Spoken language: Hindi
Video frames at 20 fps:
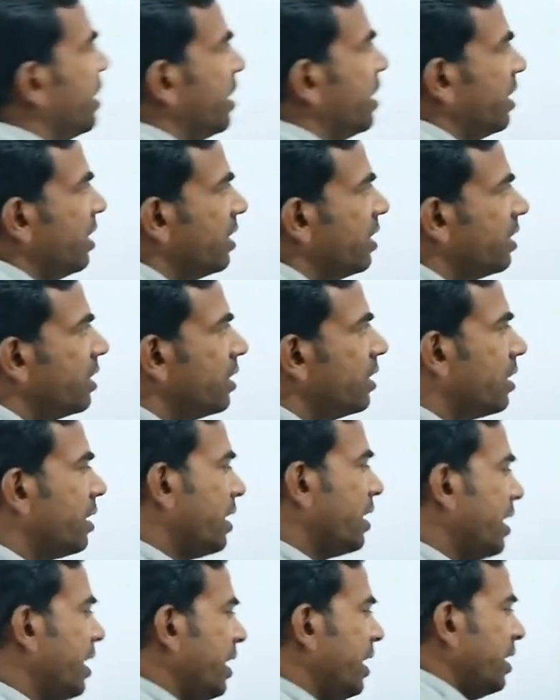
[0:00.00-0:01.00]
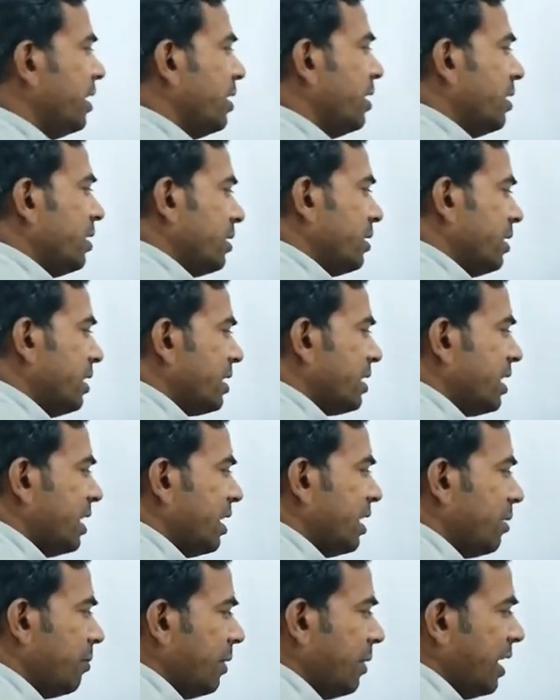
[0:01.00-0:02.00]
है ठीक है जैसे
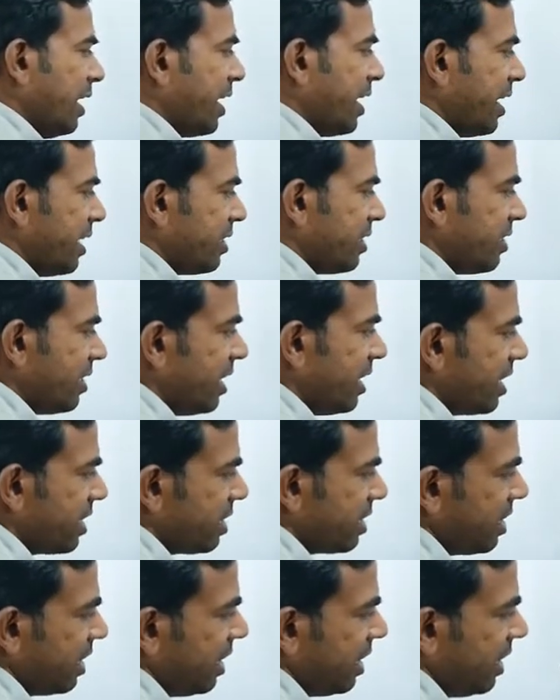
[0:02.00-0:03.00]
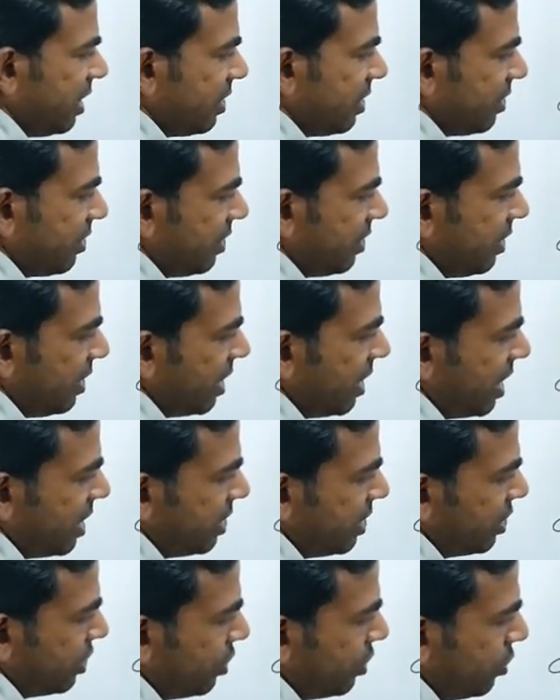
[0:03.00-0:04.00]
हम ले रहे हैं सी एच थ्री सी
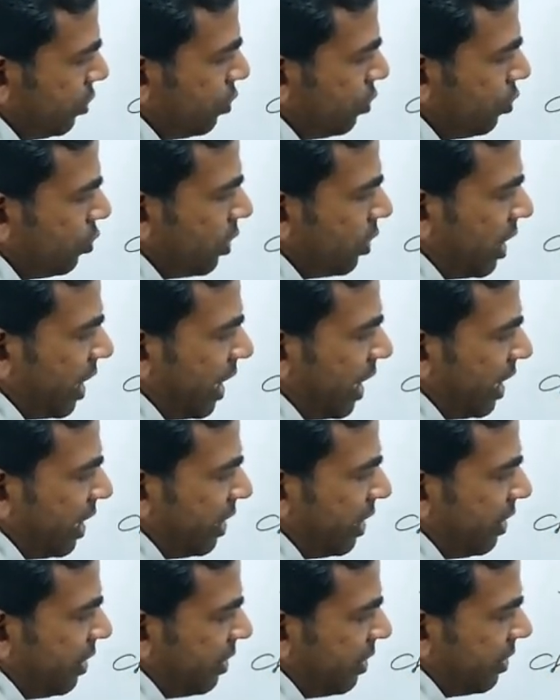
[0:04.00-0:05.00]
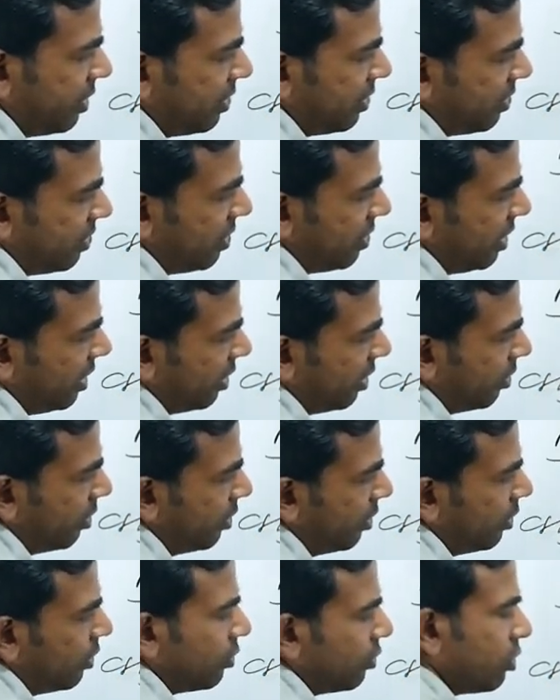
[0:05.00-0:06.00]
एच टू एन सी
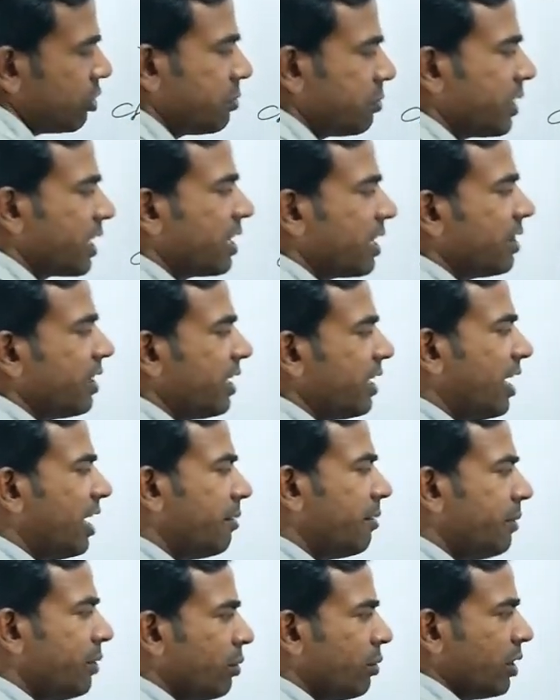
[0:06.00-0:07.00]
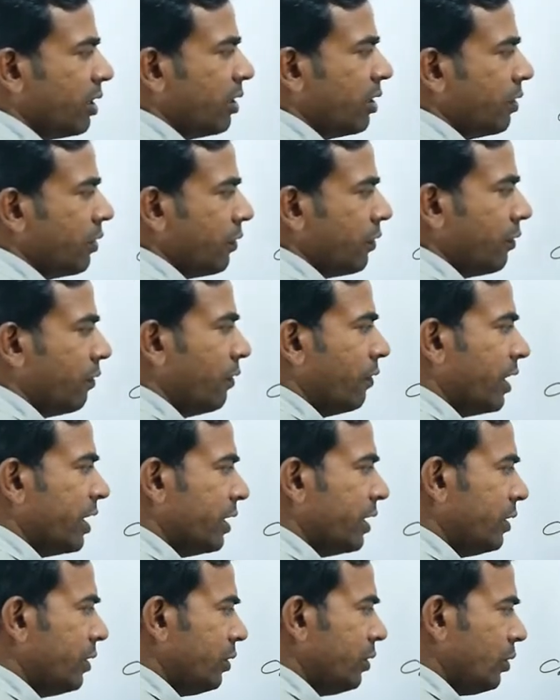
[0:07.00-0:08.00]
तो इसमें कितने कार्बन हो गए
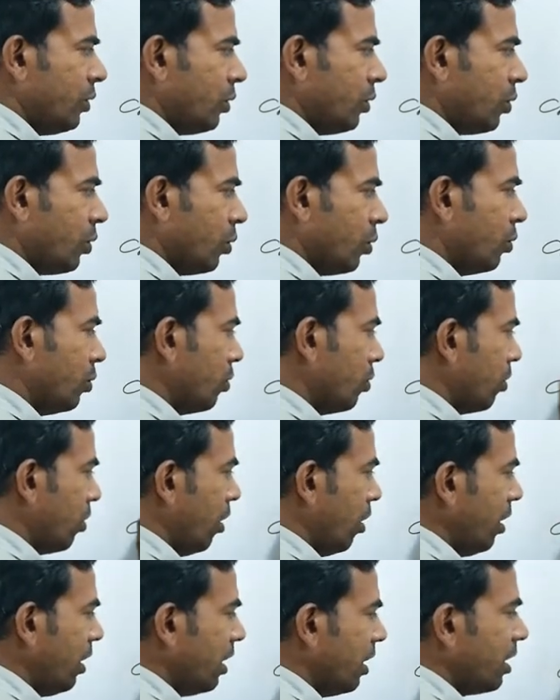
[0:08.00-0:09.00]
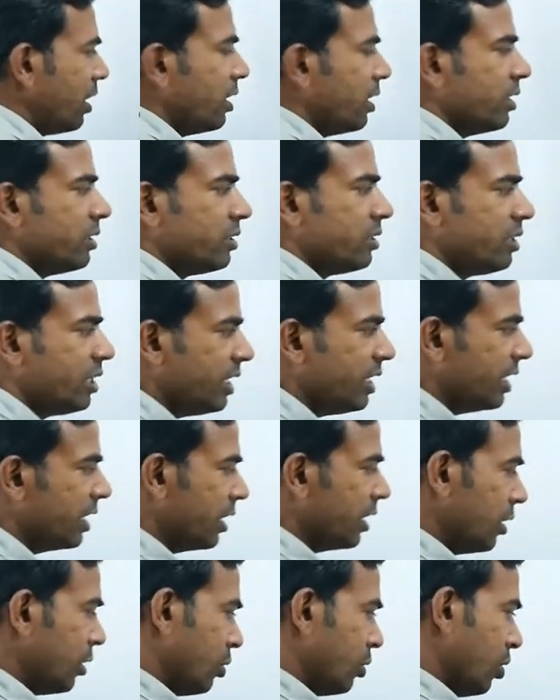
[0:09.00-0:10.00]
वन टू और थ्री
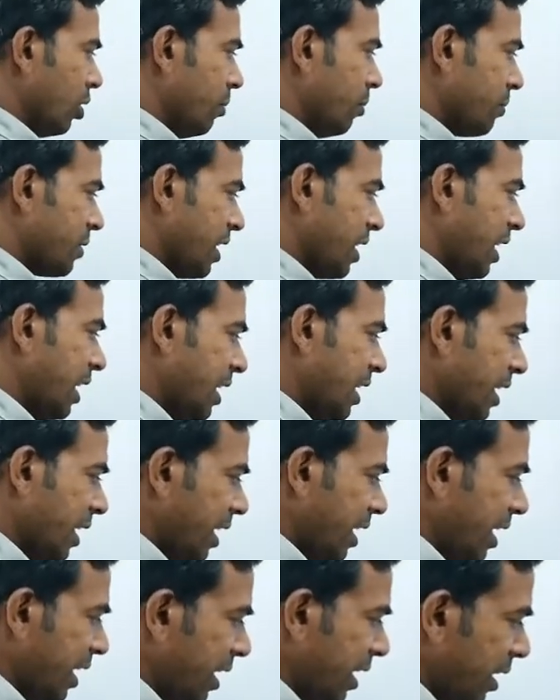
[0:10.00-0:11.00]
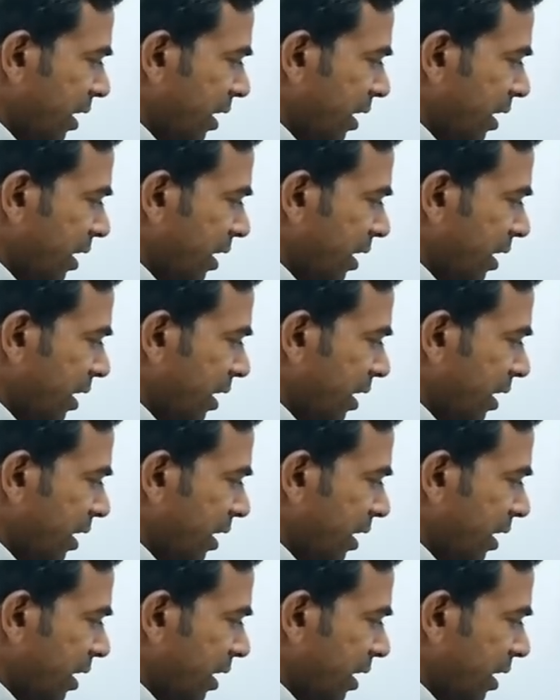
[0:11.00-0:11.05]
तो हम क्या लिखेंगे